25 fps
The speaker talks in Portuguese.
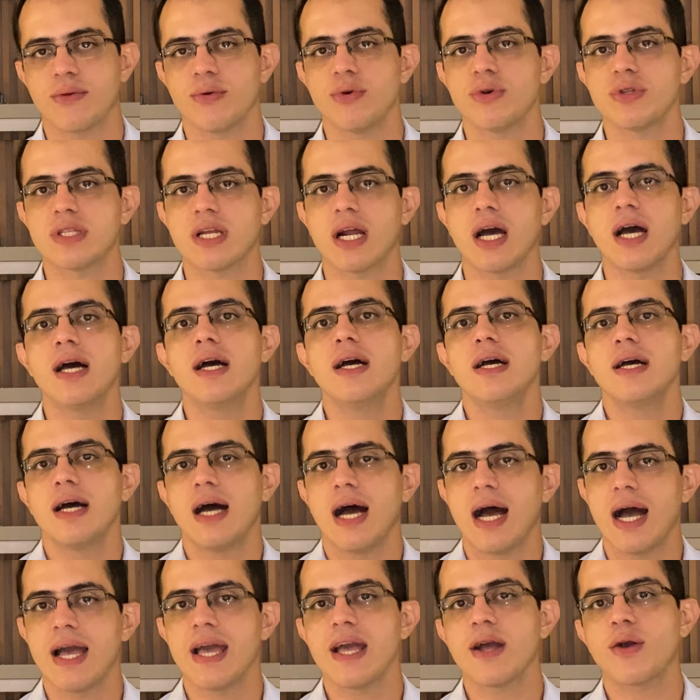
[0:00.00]
contra
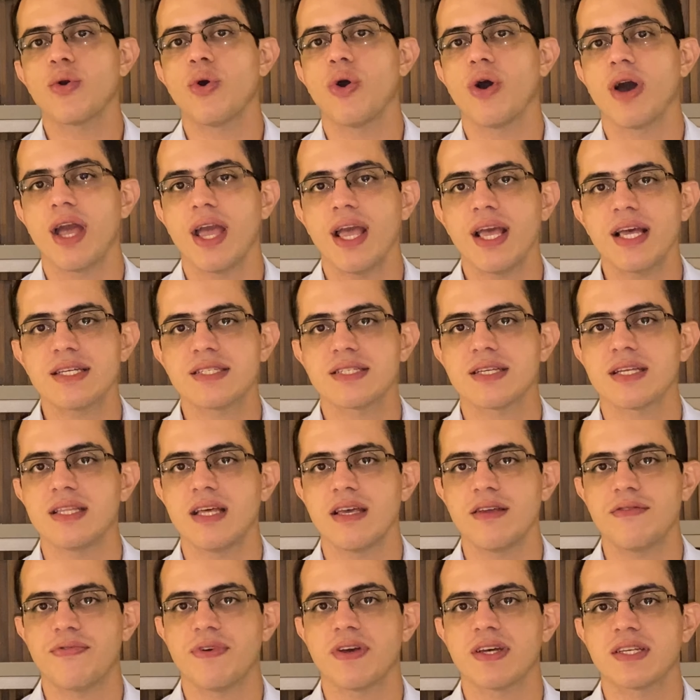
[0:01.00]
a recorrência
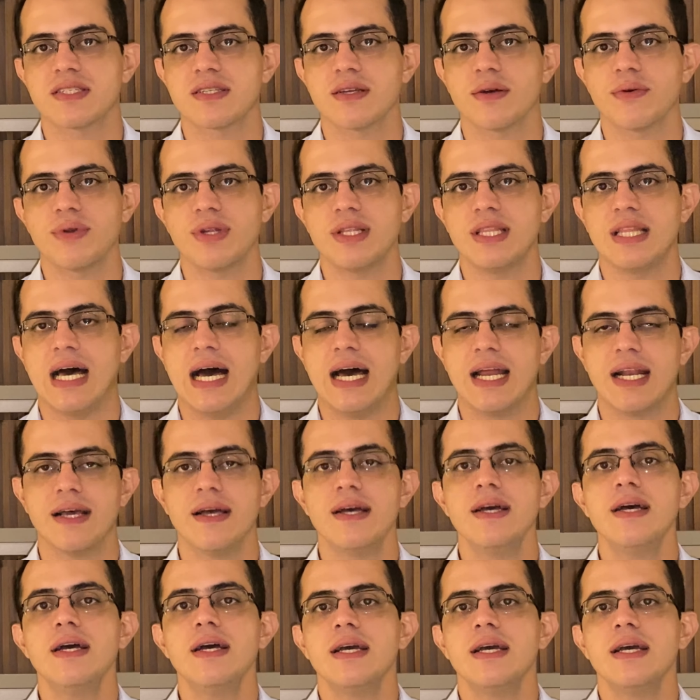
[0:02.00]
da infecção urinária.